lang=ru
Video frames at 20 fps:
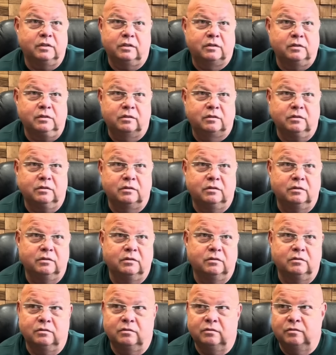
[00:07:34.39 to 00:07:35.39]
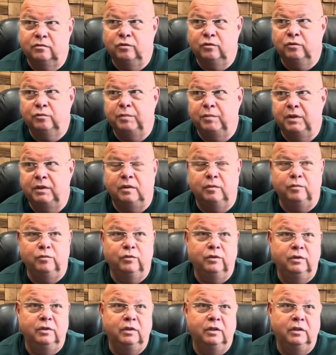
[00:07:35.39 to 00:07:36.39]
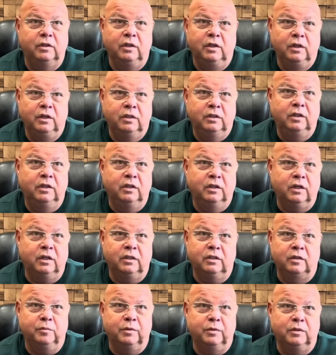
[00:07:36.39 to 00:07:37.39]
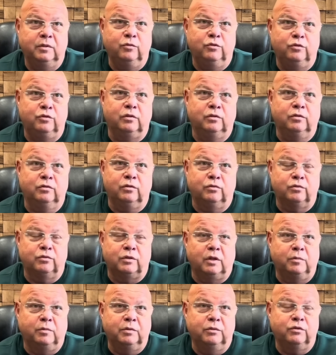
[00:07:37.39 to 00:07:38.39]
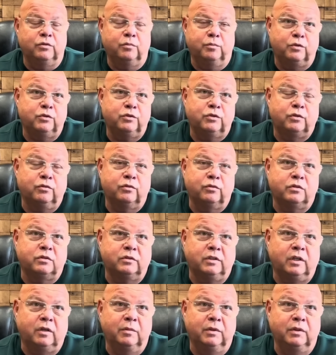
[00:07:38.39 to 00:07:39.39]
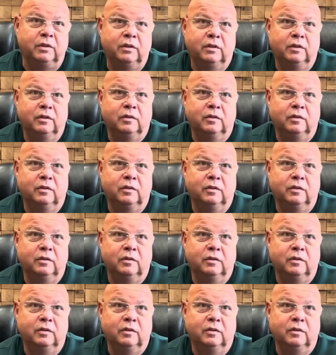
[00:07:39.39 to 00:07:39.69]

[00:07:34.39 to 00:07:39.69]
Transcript: Он поэтому и не, не играет не потому, что он русский, а потому что просто он слабый.